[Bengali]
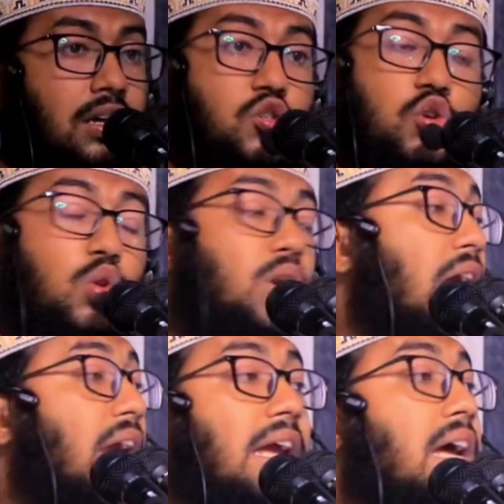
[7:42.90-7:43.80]
শুধু
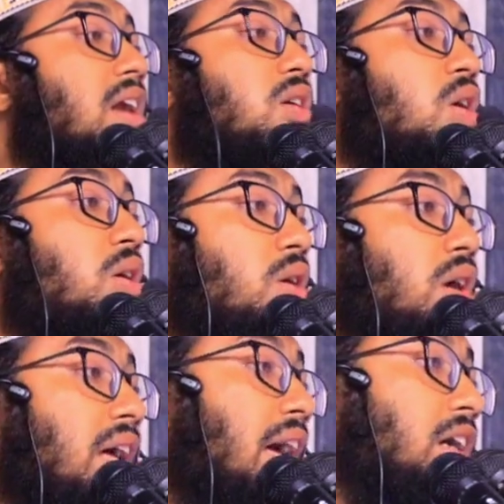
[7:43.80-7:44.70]
নেককার
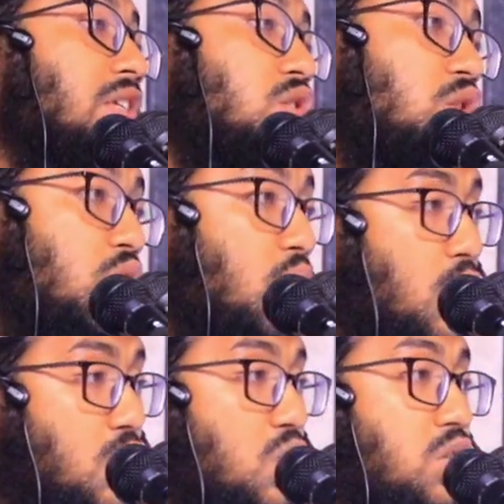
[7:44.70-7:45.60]
নয় একজন
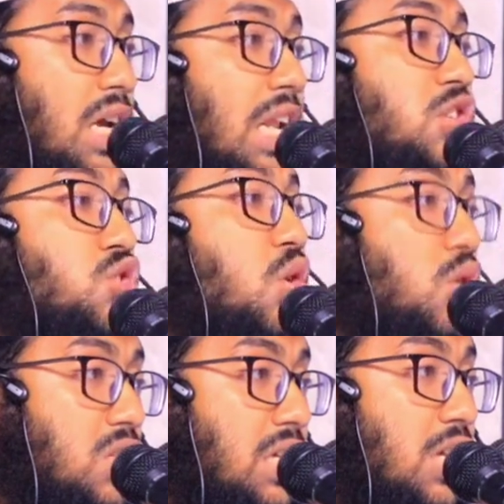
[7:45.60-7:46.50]
ধৈর্যশীল
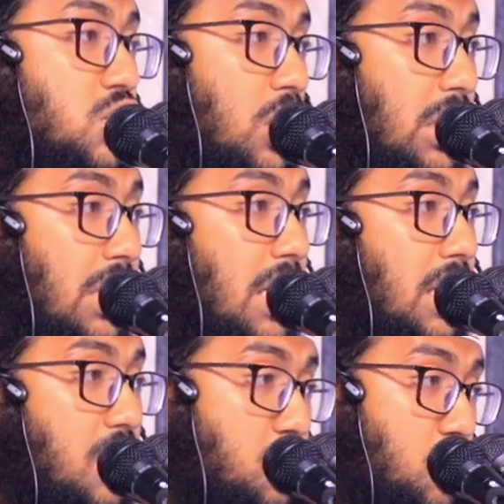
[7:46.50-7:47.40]
সহনশীল
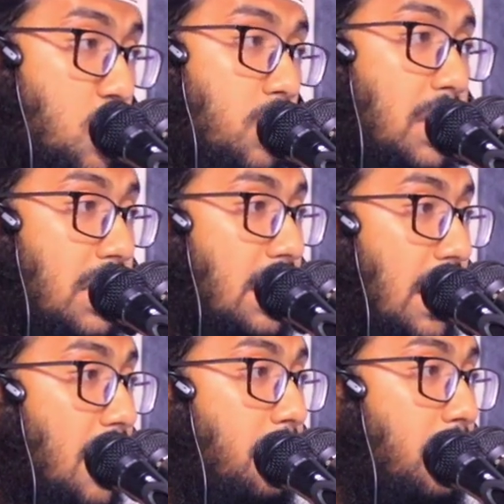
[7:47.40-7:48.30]
সন্তানের সুসংবাদ
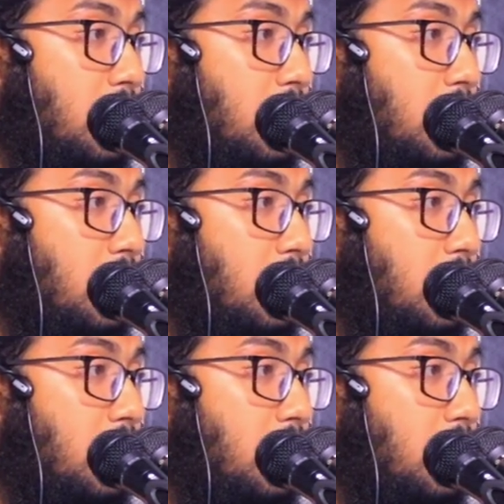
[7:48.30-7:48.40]
দিলাম